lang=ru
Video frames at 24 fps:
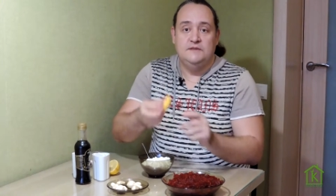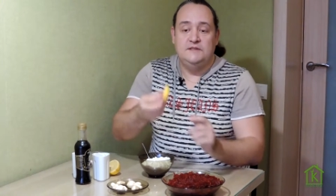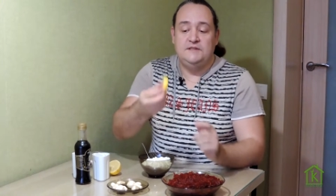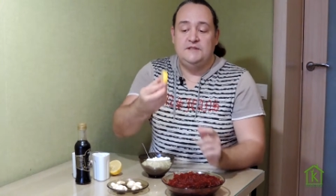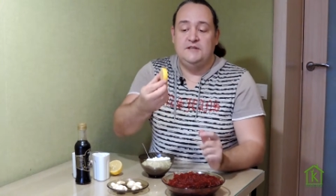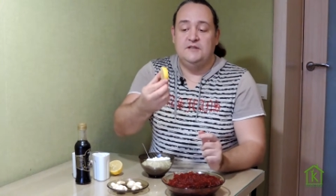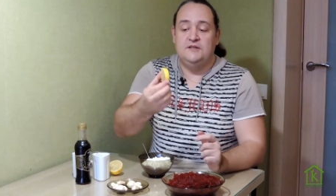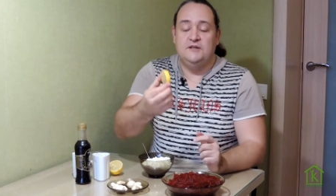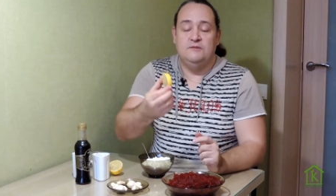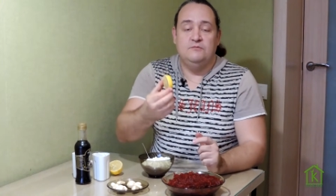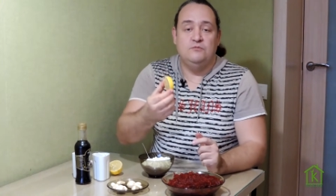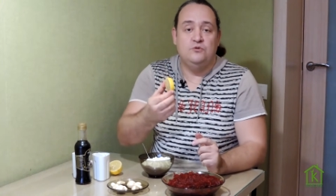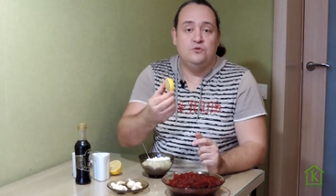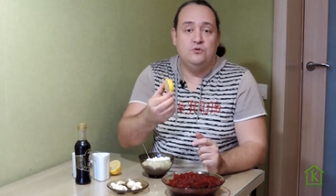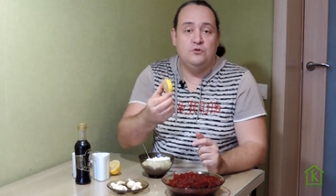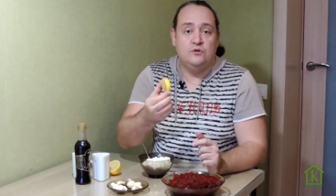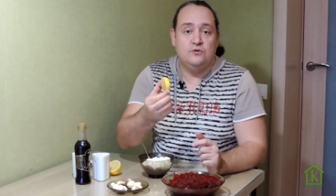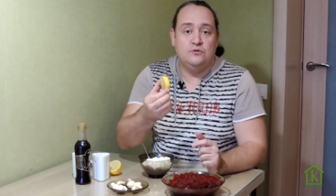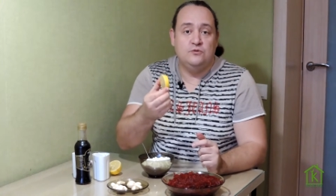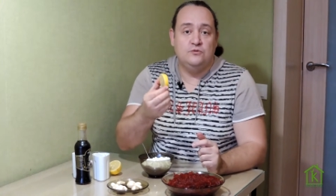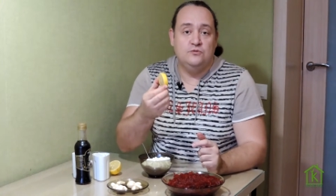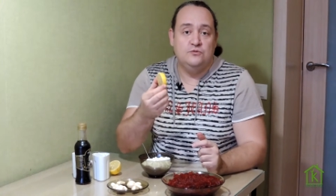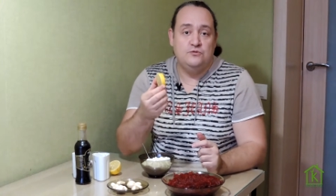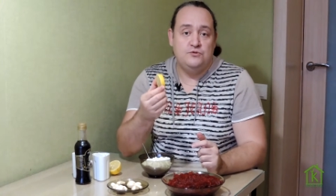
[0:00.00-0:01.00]
Мы делаем
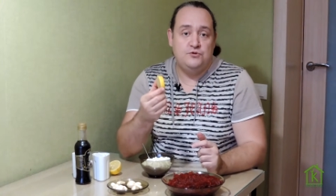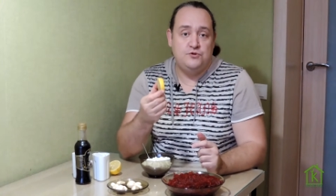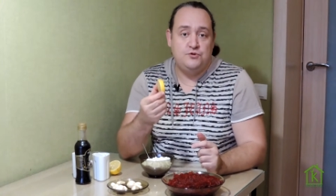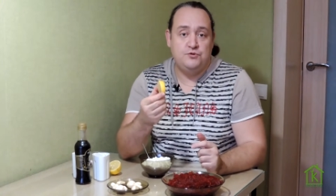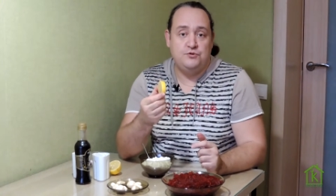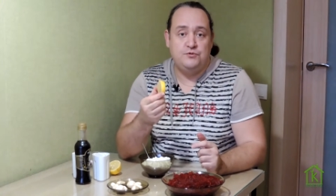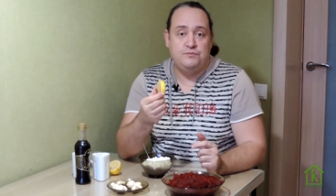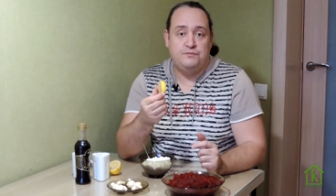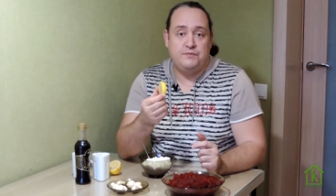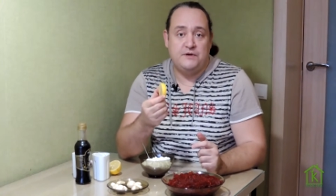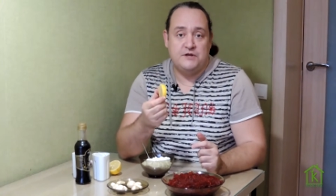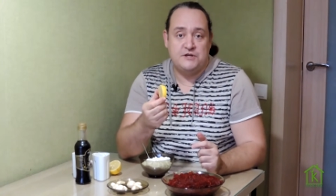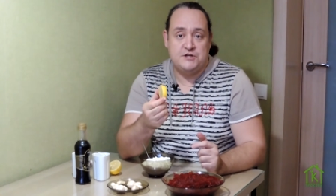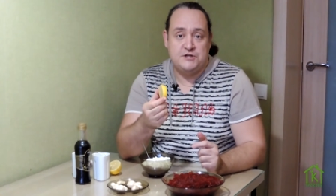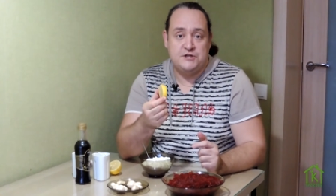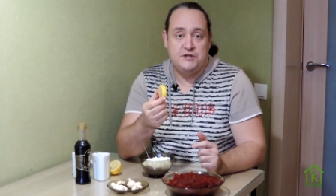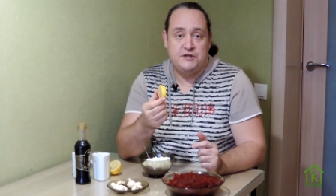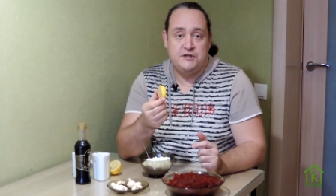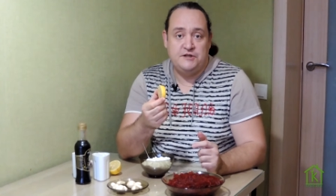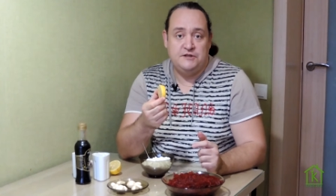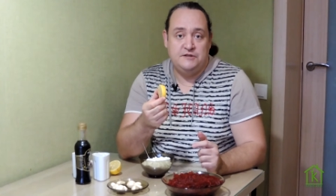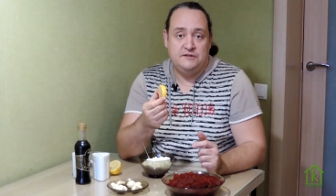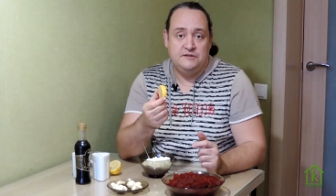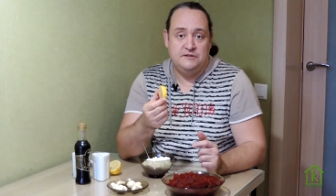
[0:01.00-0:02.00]
дольку чуть
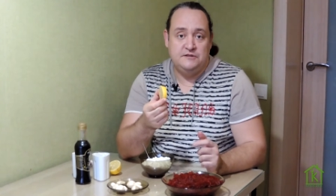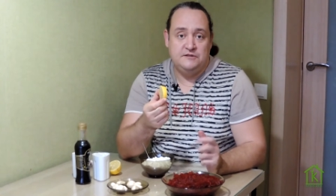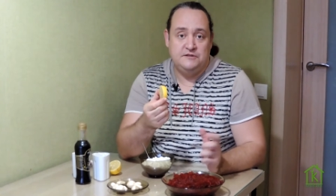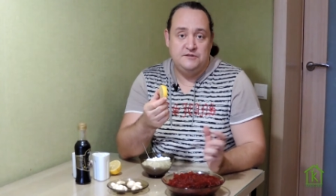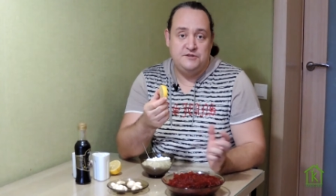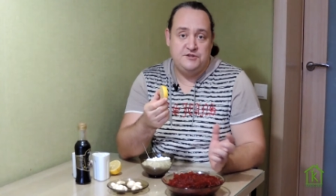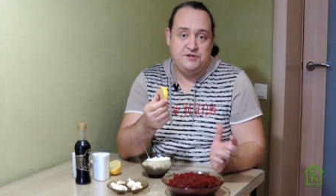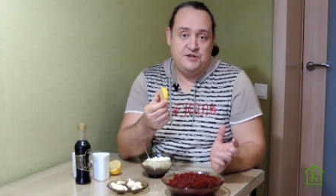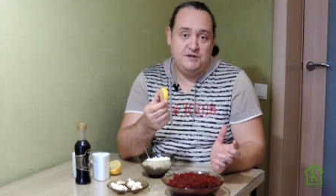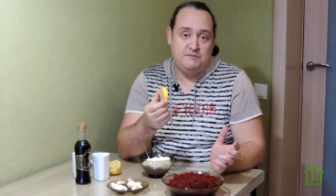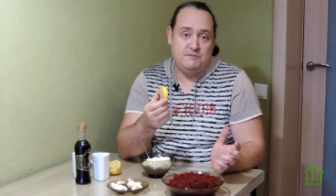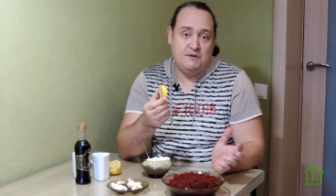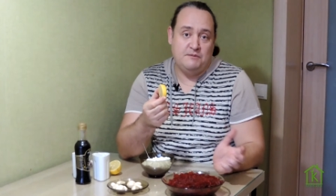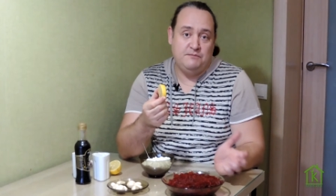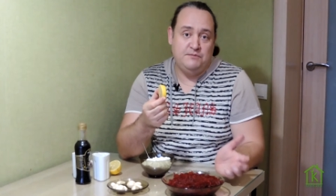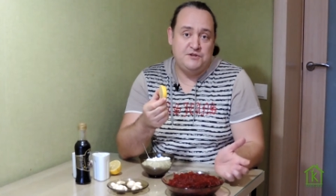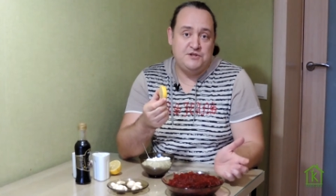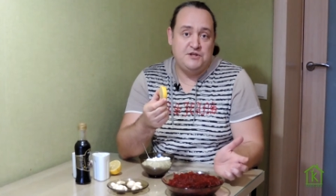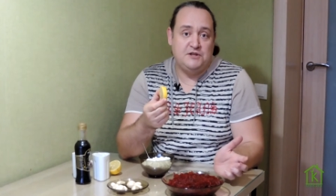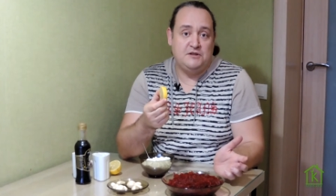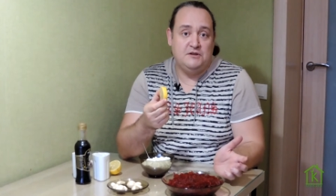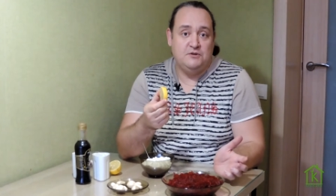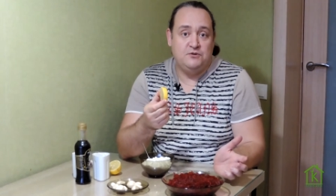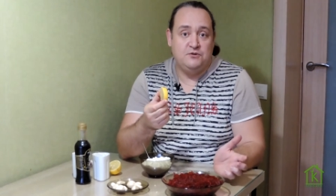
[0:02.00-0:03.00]
пошире, чем
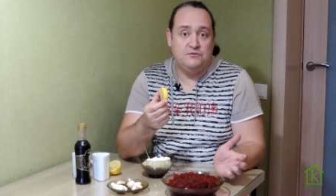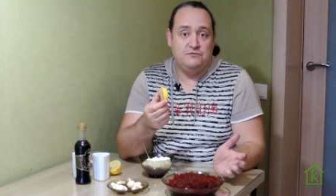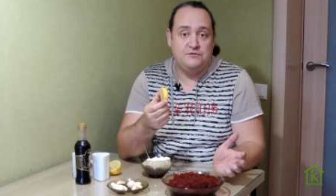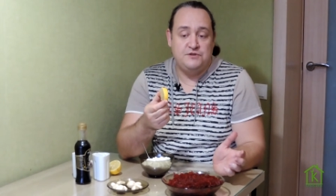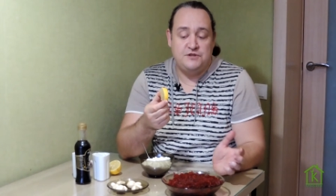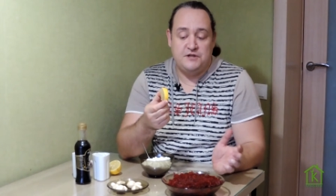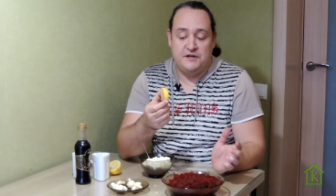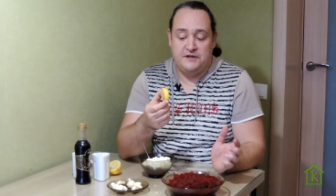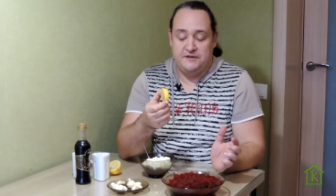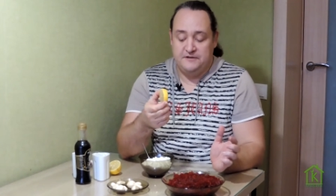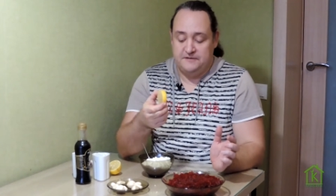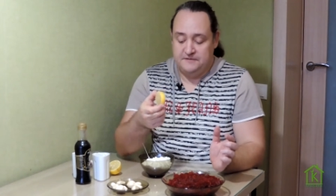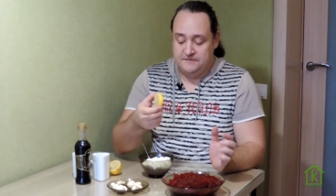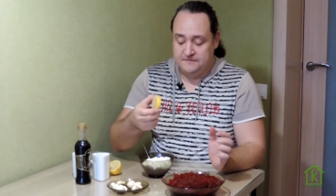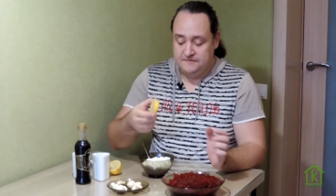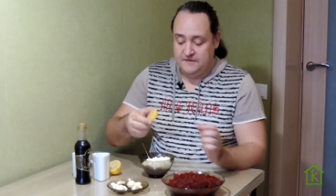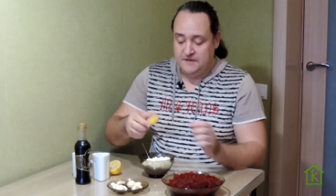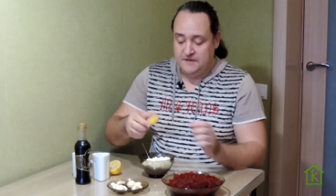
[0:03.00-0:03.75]
обычно кладем в чай.